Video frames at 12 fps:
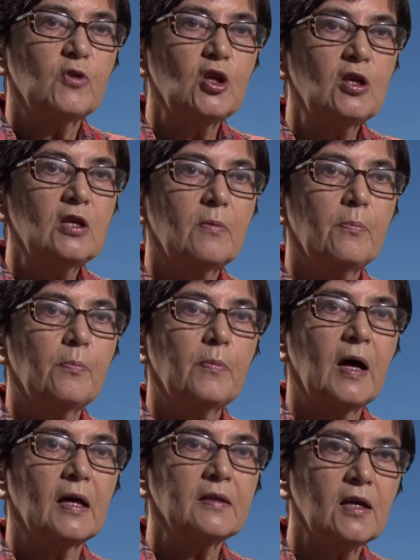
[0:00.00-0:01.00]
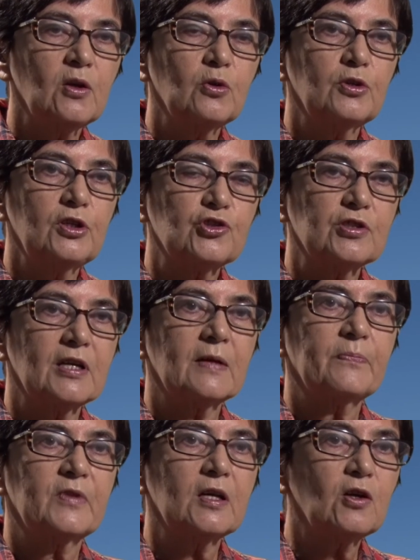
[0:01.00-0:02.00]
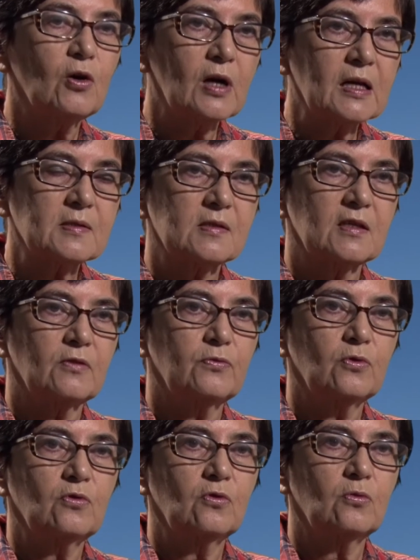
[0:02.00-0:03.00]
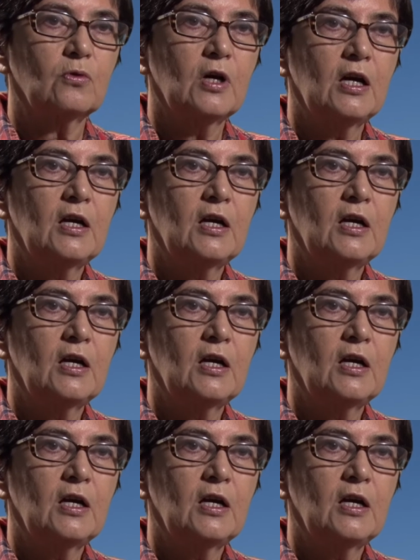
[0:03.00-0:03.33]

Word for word: i analogiczna dekoracja wokół